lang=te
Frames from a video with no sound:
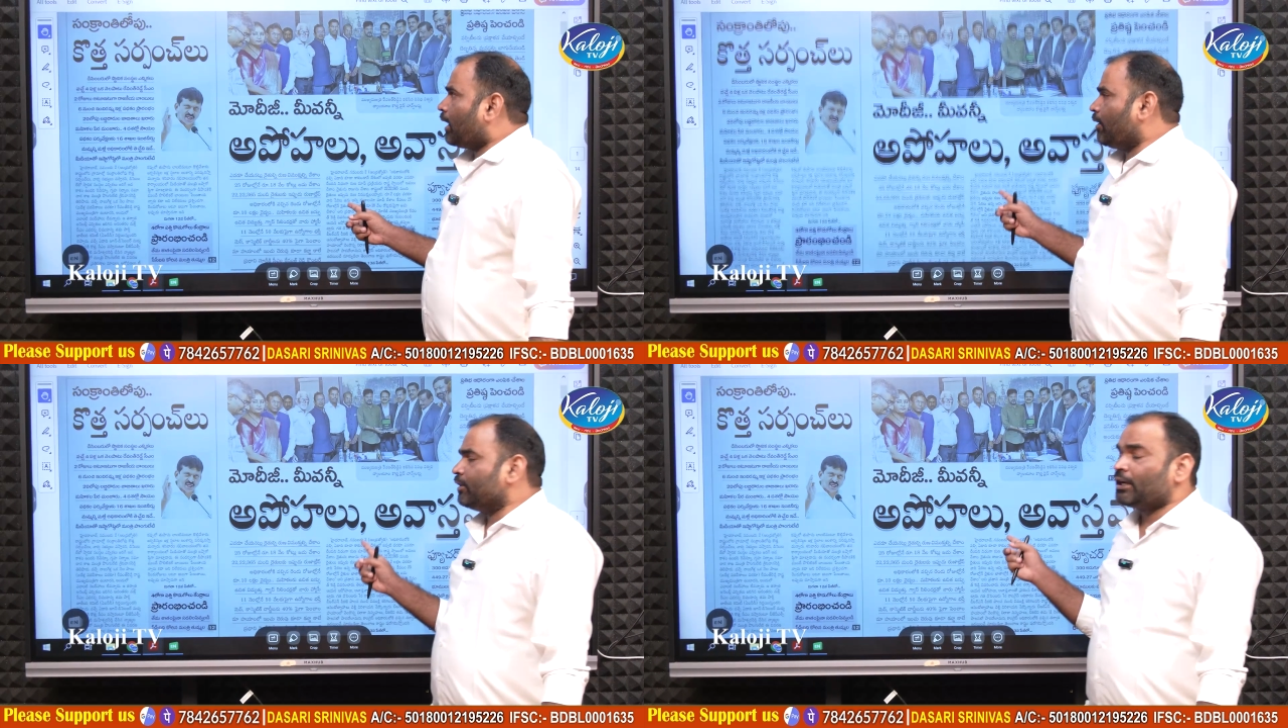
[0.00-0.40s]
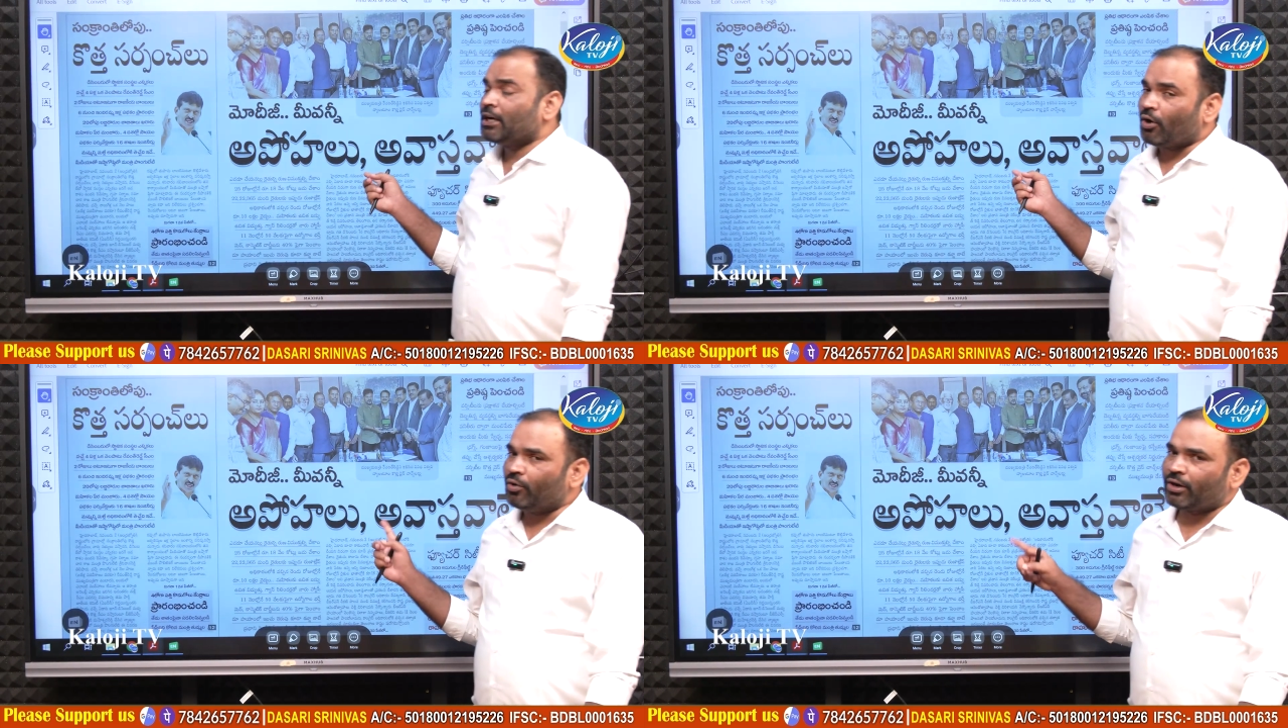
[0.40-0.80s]
రేవంత్
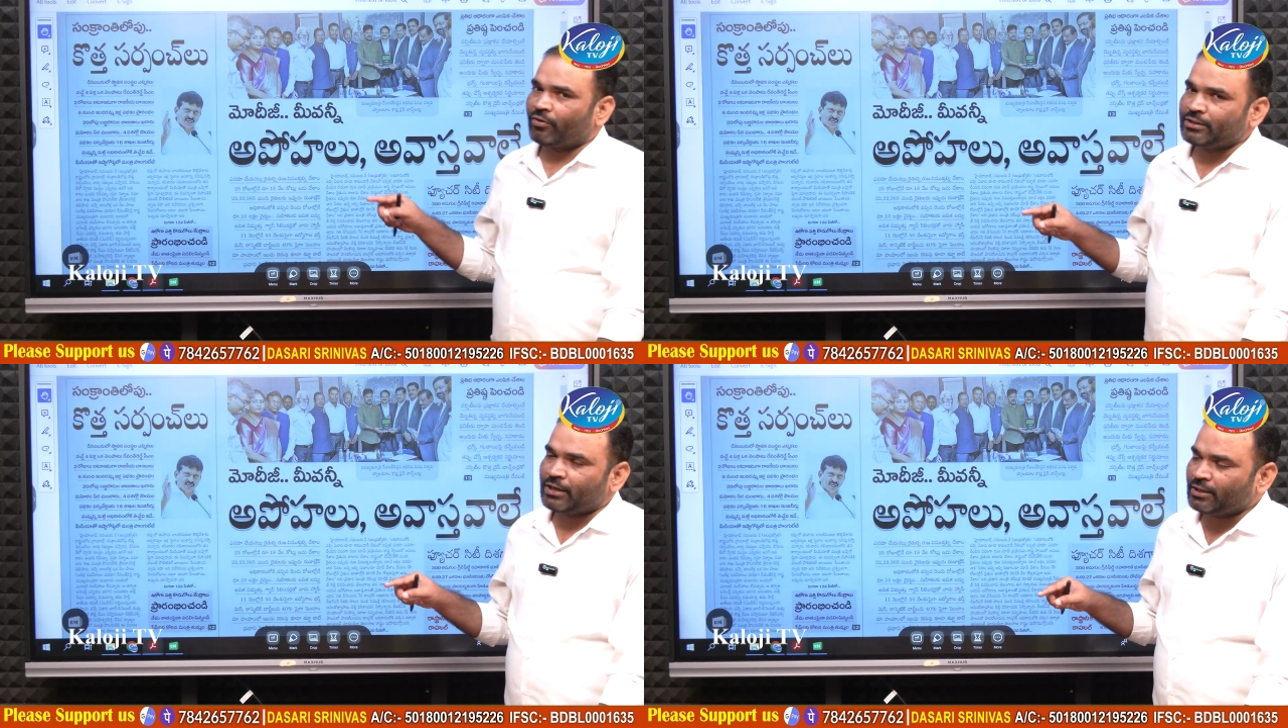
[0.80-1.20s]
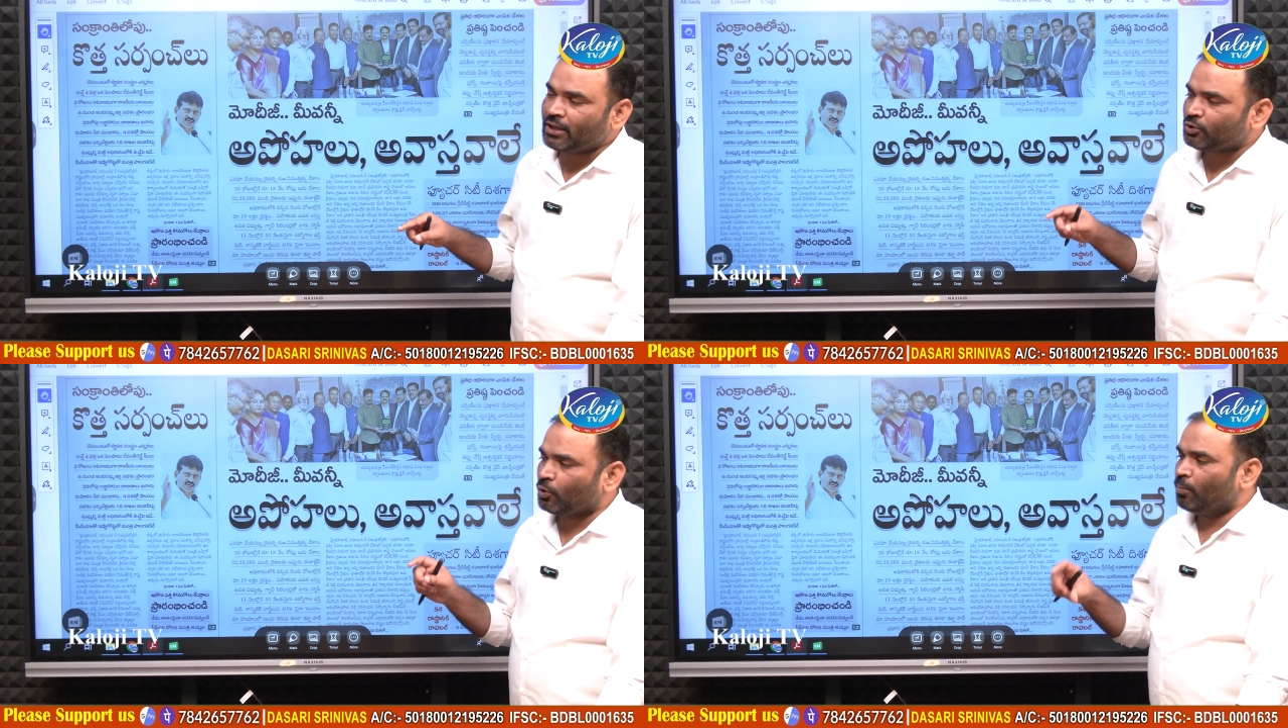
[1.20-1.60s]
రెడ్డి కౌంటర్ ఇవ్వడం
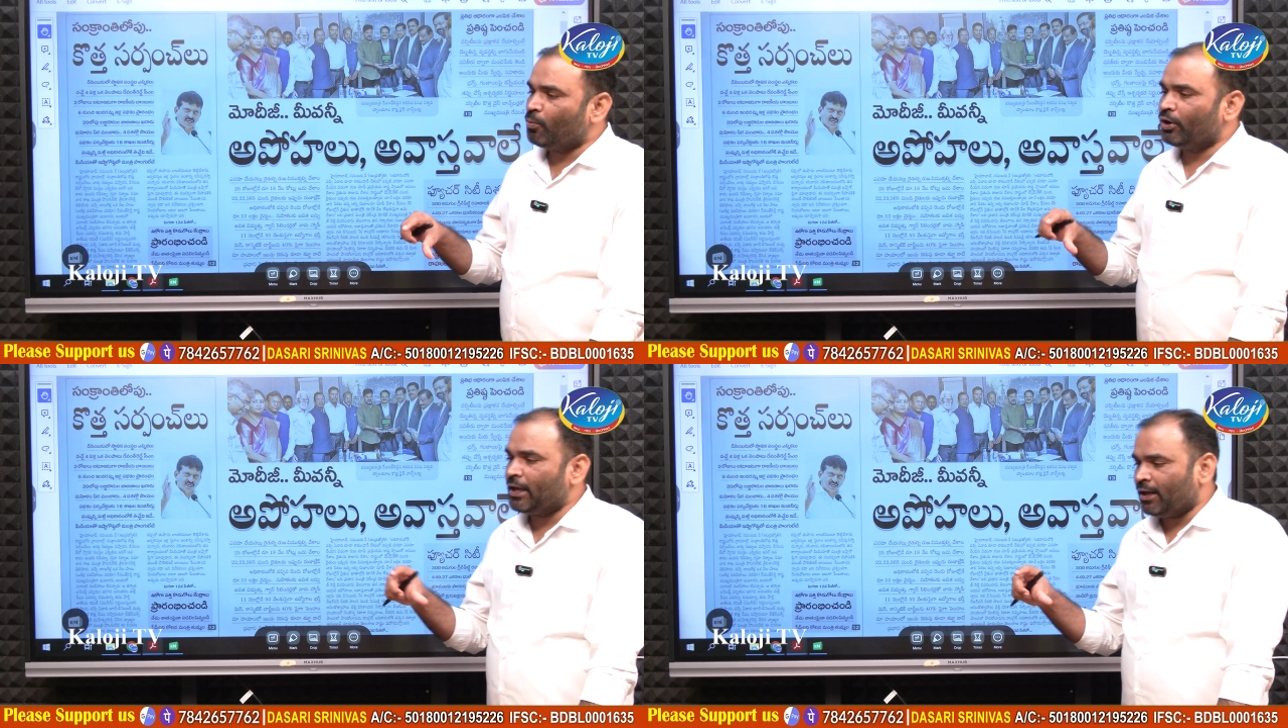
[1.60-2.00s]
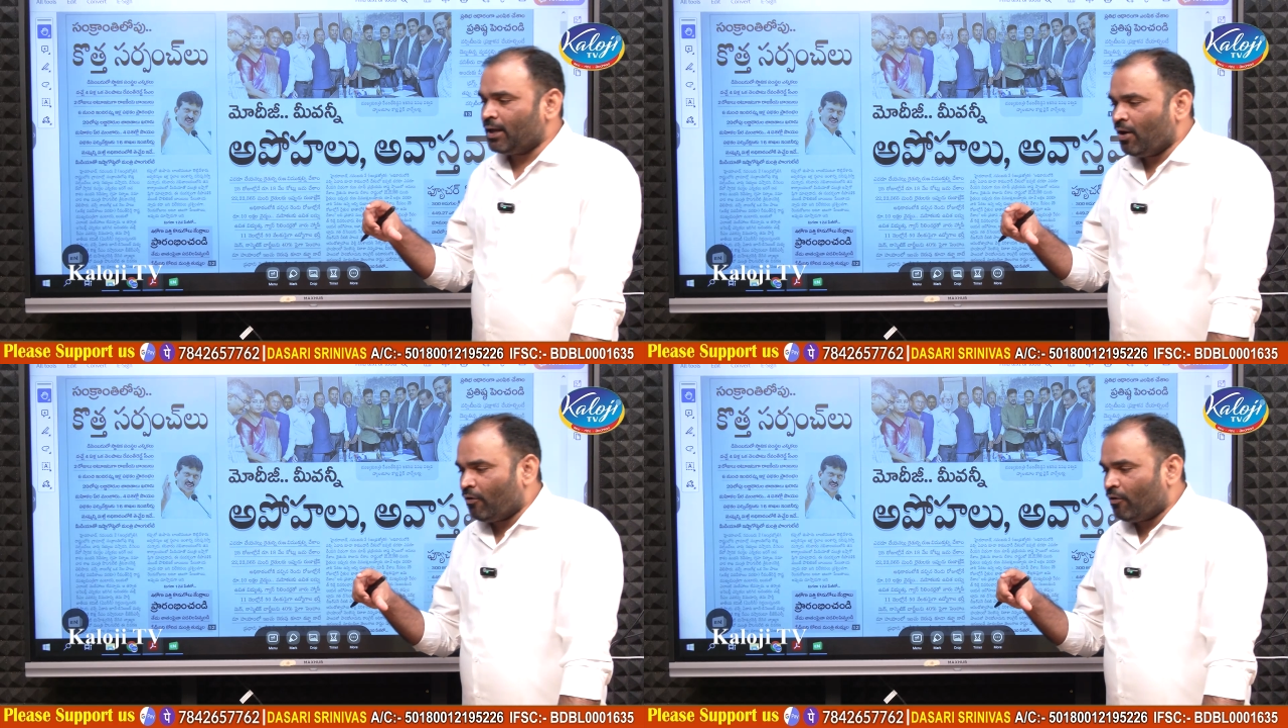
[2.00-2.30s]
జరిగింది సో మోడీ